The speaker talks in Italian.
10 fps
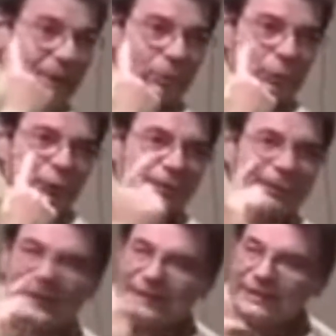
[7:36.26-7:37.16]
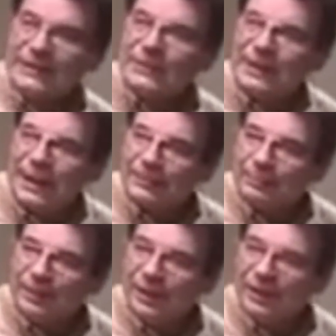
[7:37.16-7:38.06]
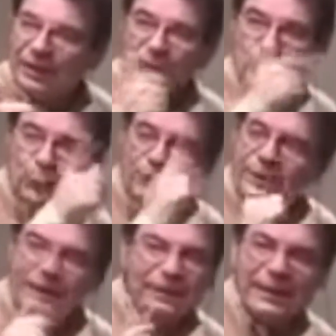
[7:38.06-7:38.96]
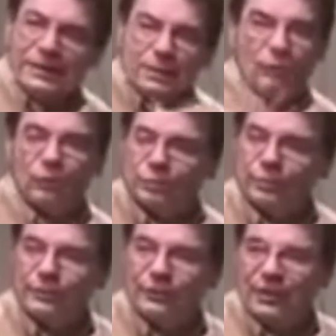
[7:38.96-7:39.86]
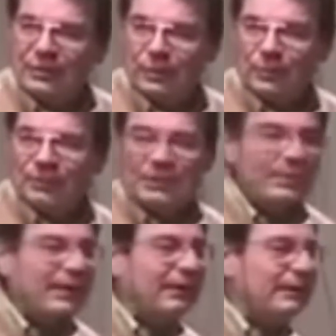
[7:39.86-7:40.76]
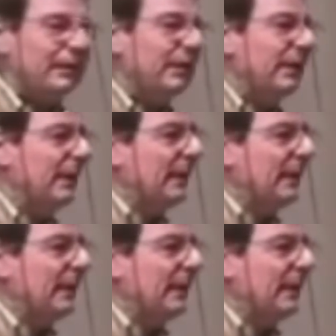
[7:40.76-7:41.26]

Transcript: Ecco dove il paradigma cambia. Il fuori e il dentro si sono rovesciati completamente.